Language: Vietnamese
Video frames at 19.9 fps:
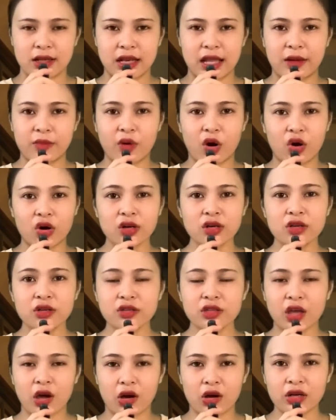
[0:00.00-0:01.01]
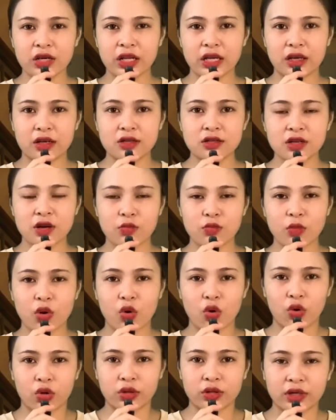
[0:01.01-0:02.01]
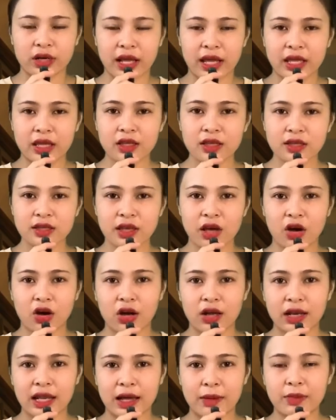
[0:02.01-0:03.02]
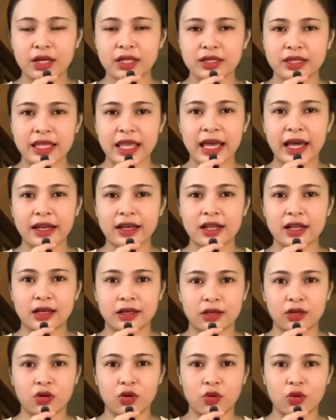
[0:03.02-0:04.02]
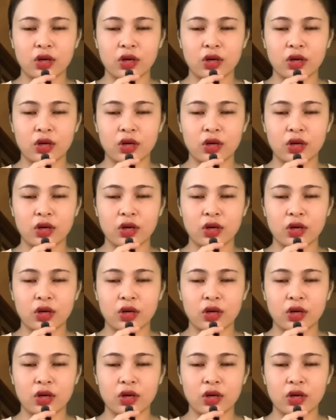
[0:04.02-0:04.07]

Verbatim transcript: là bỏ đứa nhỏ này ở trong buồng để cho là bên gia đình